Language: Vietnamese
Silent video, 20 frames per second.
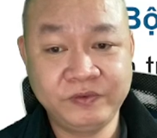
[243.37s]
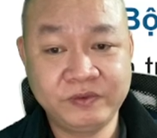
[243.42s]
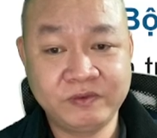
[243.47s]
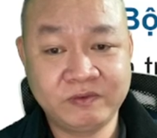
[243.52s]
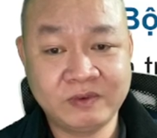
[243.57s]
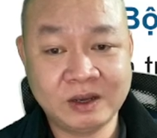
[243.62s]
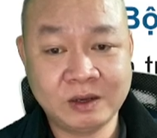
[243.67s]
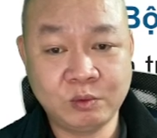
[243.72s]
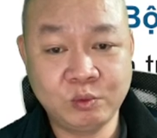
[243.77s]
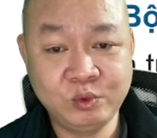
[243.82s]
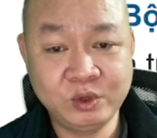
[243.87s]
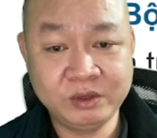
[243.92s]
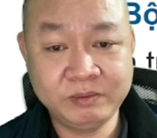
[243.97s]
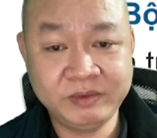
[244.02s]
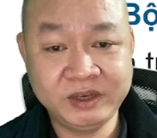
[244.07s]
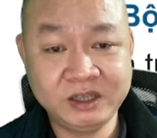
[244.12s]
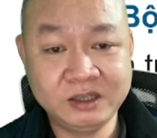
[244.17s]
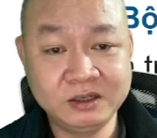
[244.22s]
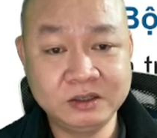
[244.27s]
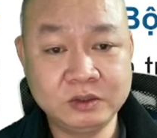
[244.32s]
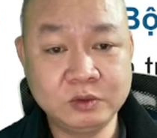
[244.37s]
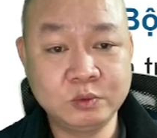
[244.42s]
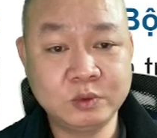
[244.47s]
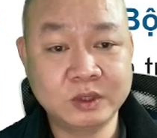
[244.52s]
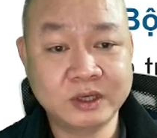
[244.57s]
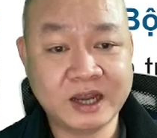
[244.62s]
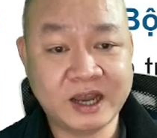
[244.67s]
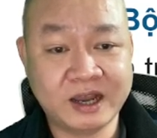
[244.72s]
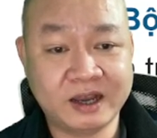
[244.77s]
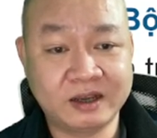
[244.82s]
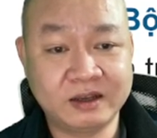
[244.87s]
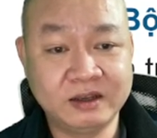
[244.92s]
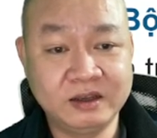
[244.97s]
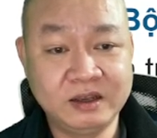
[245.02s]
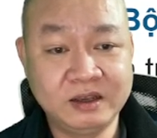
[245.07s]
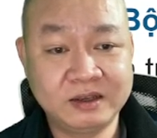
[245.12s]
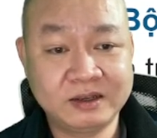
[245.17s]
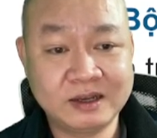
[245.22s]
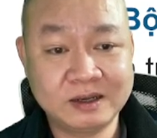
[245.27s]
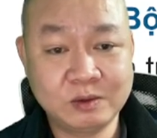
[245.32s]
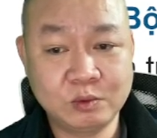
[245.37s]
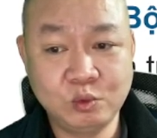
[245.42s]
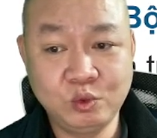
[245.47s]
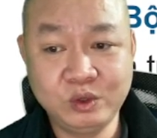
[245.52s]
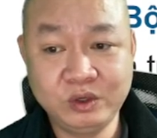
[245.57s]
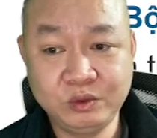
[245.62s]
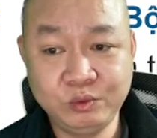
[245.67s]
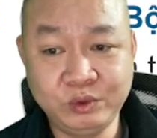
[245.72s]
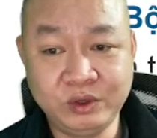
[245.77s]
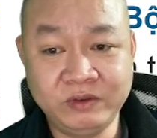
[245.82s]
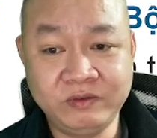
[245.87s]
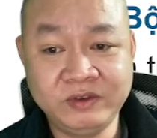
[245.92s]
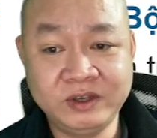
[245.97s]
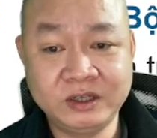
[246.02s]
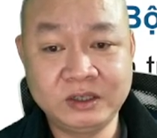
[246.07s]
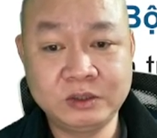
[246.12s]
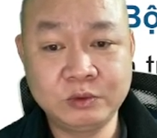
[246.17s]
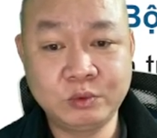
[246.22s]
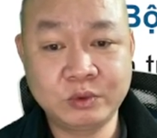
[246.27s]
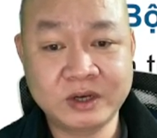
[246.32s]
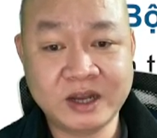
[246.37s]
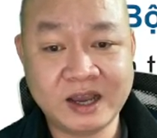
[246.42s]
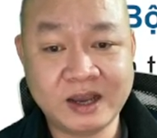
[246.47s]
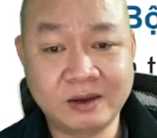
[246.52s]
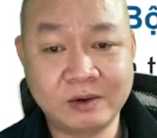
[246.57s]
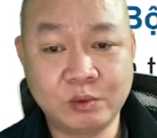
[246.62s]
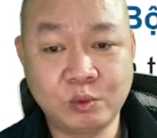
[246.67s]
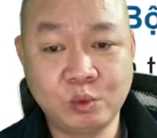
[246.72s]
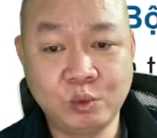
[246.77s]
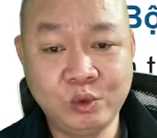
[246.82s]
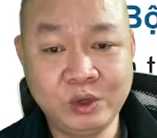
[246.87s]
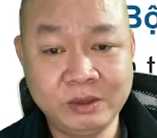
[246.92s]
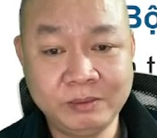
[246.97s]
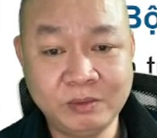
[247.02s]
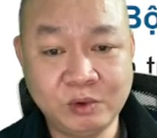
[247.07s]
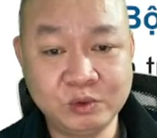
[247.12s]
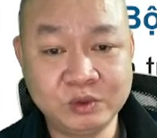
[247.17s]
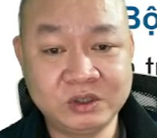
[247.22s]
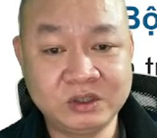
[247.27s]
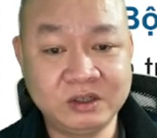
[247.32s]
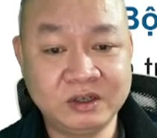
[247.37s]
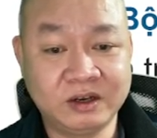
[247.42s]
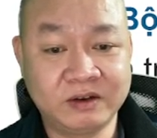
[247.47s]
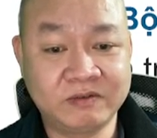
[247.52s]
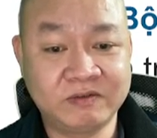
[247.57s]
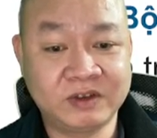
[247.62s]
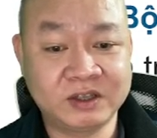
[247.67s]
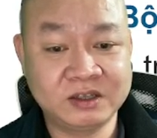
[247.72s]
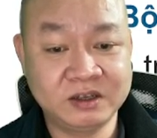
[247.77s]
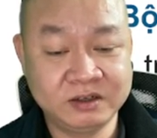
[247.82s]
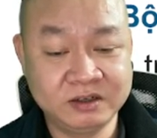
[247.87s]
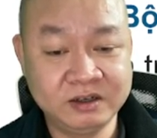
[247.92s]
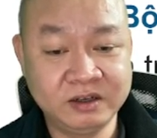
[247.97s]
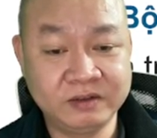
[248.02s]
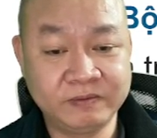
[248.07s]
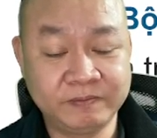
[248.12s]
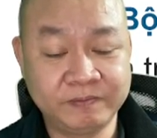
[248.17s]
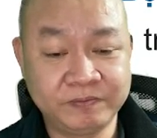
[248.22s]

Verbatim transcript: và nguyên Bí thư Trung ương Đảng, các nguyên Ủy viên Trung ương Đảng, nguyên Bộ trưởng và tương đương